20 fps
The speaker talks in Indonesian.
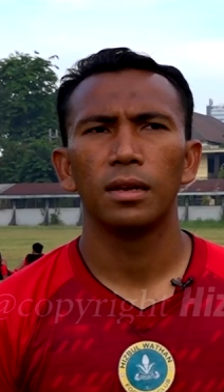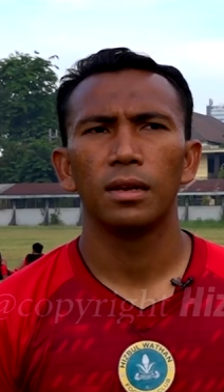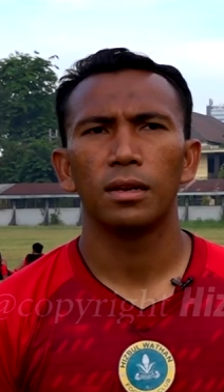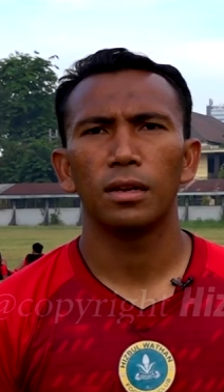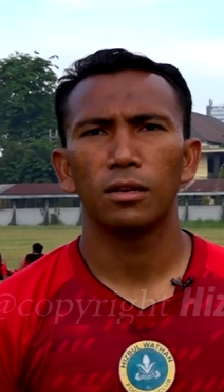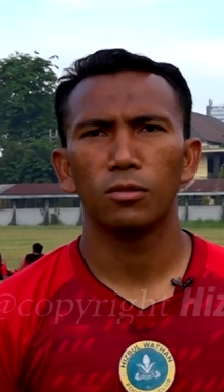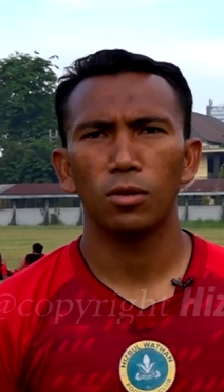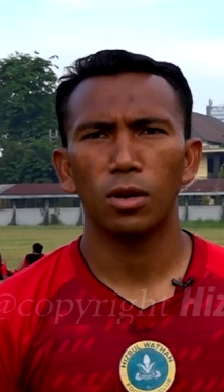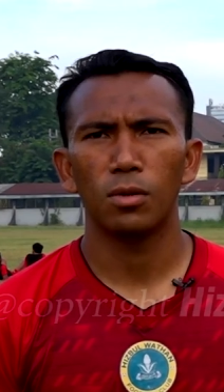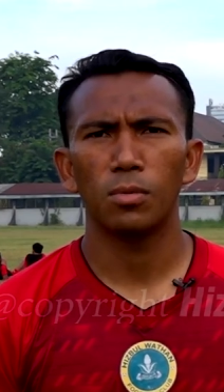
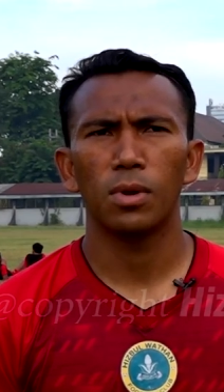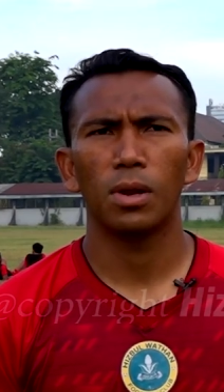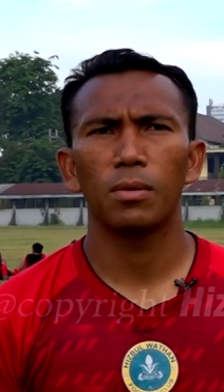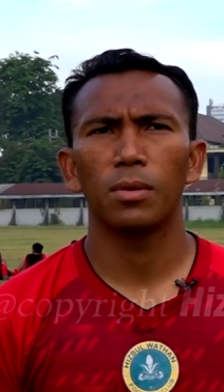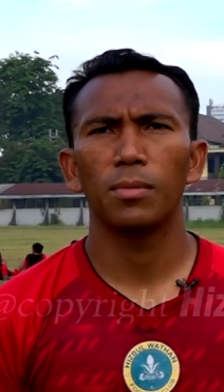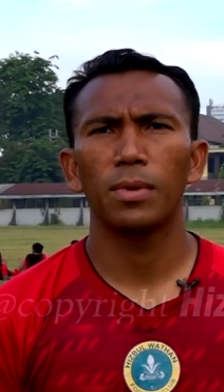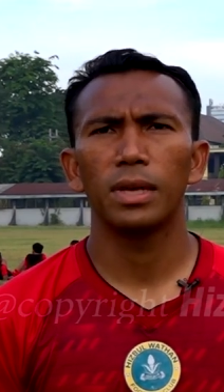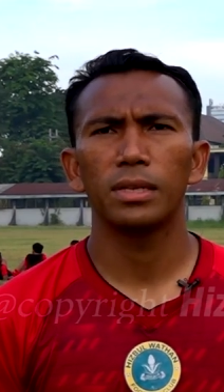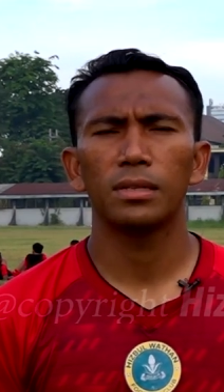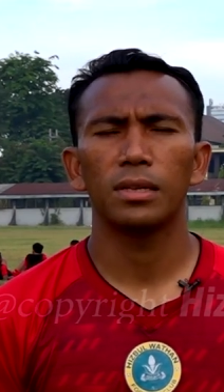dan 2018
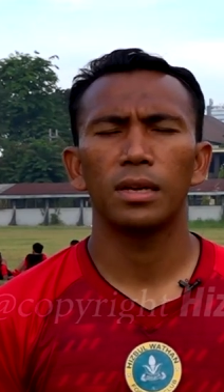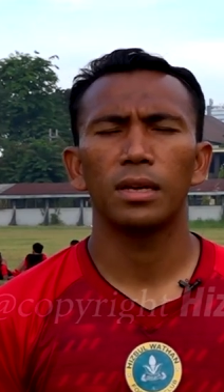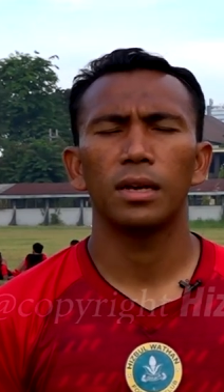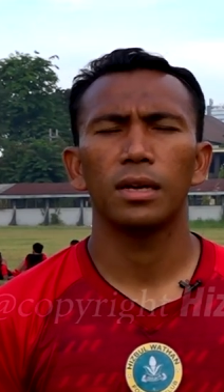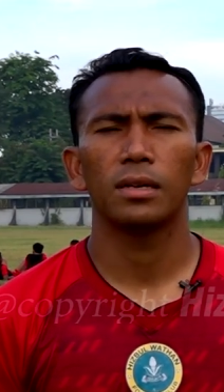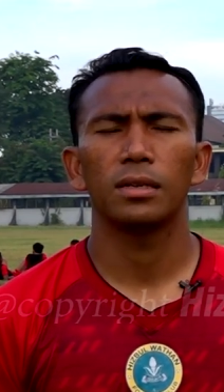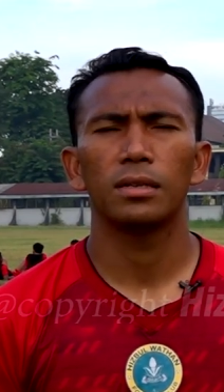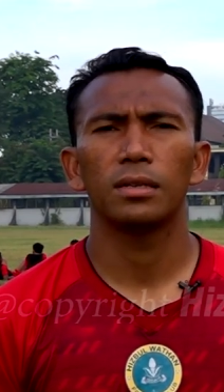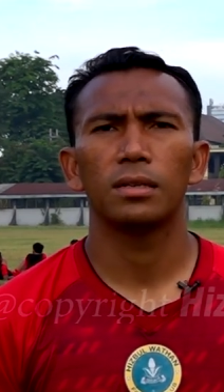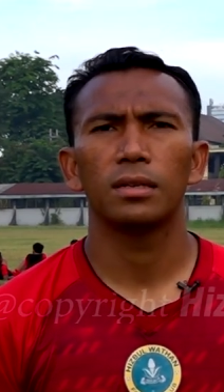saya
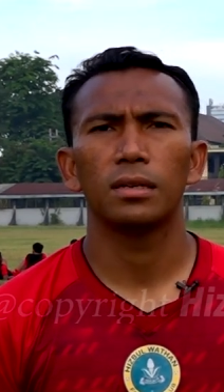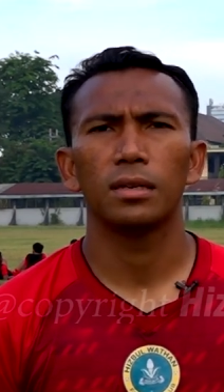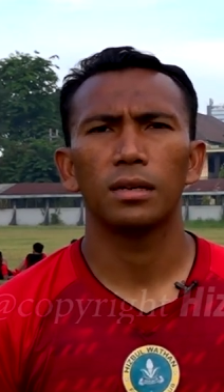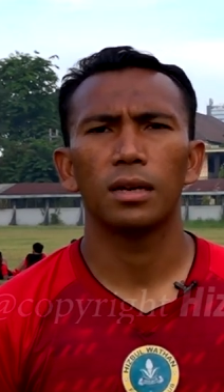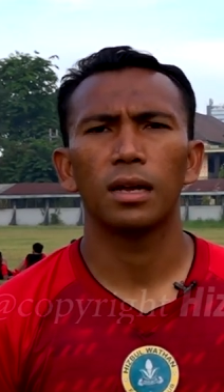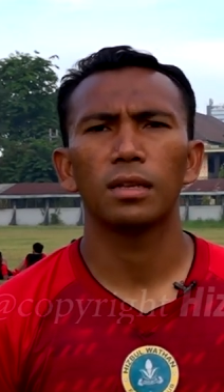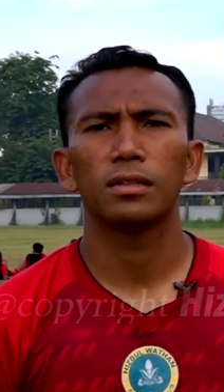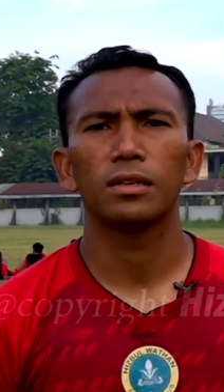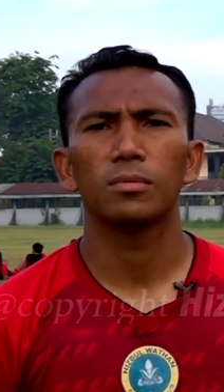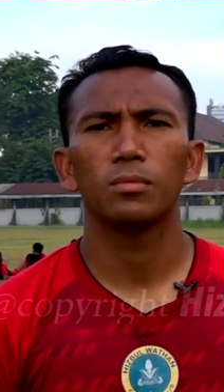ke
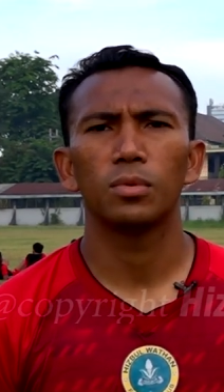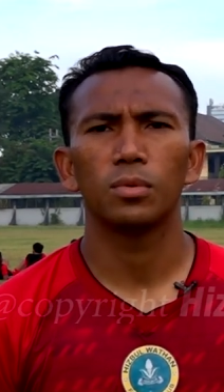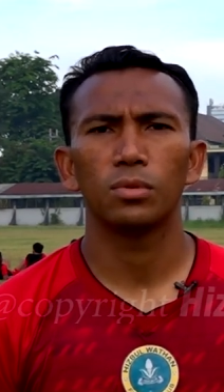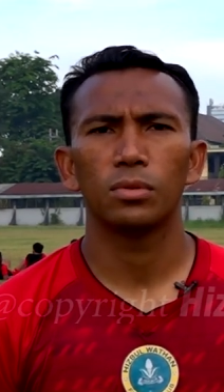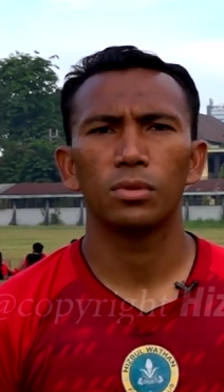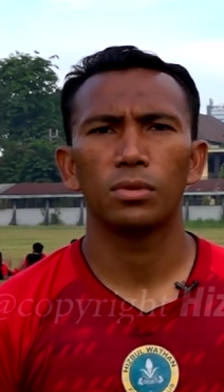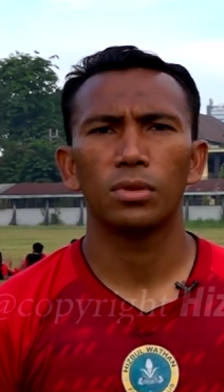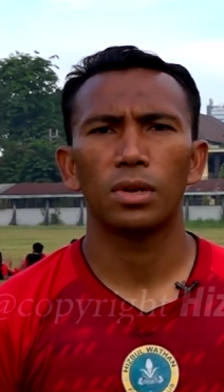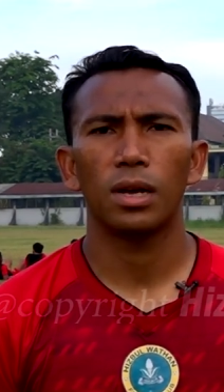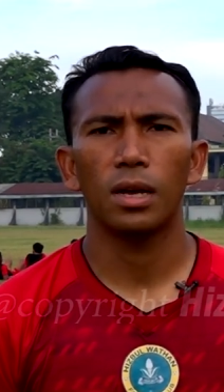Kalteng
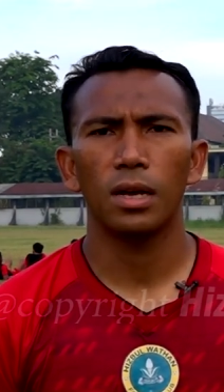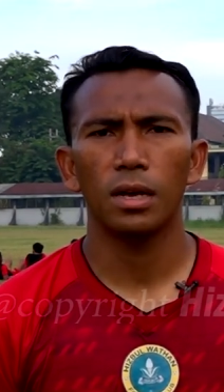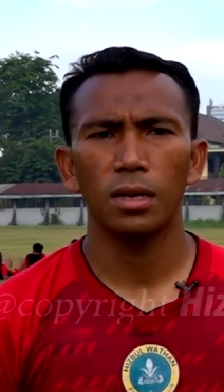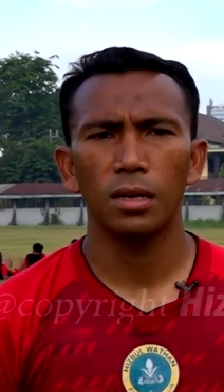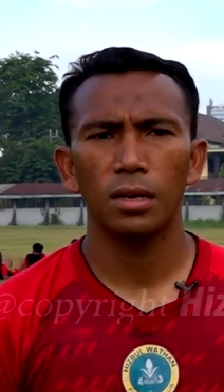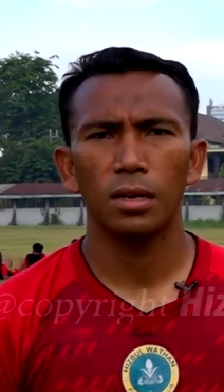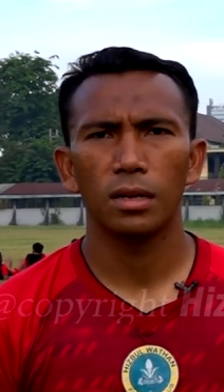Putra,